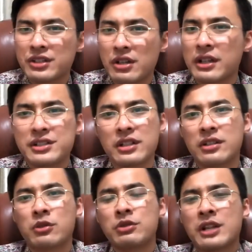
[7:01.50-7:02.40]
交给这个
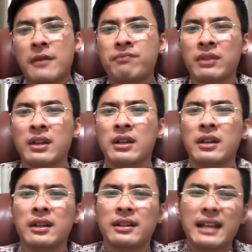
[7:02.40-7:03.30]
工厂。
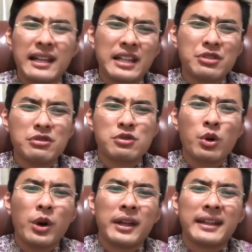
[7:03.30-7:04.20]
那也就是
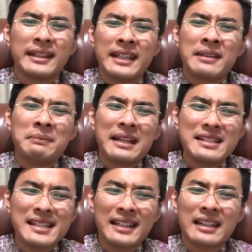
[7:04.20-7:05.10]
说，你民
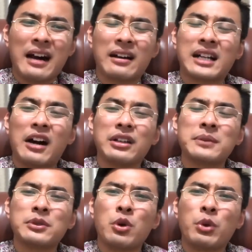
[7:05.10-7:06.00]
进党搞那
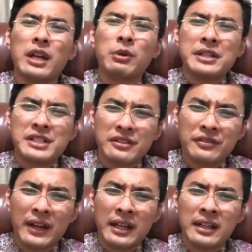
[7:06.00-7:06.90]
么多维稳经
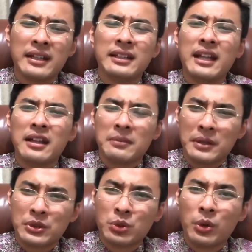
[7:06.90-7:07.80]
费，那么
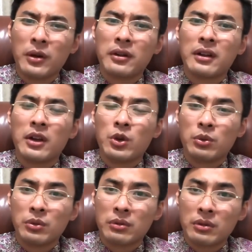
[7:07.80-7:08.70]
多
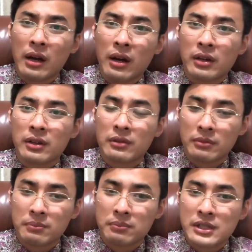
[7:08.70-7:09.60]
啊，
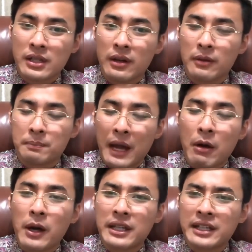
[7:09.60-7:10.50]
这个白花
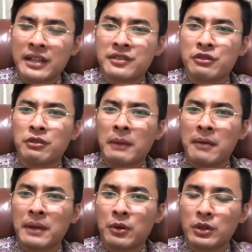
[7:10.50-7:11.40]
花的银子去买
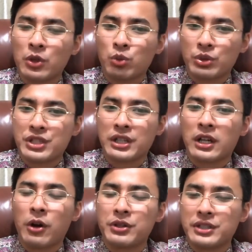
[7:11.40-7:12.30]
美国的武器，
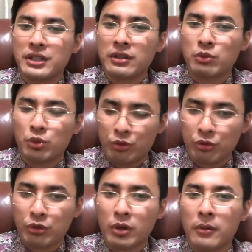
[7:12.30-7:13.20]
搞以武
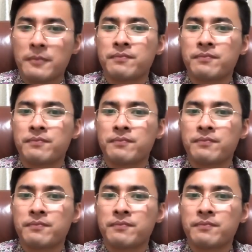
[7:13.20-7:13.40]
拒统，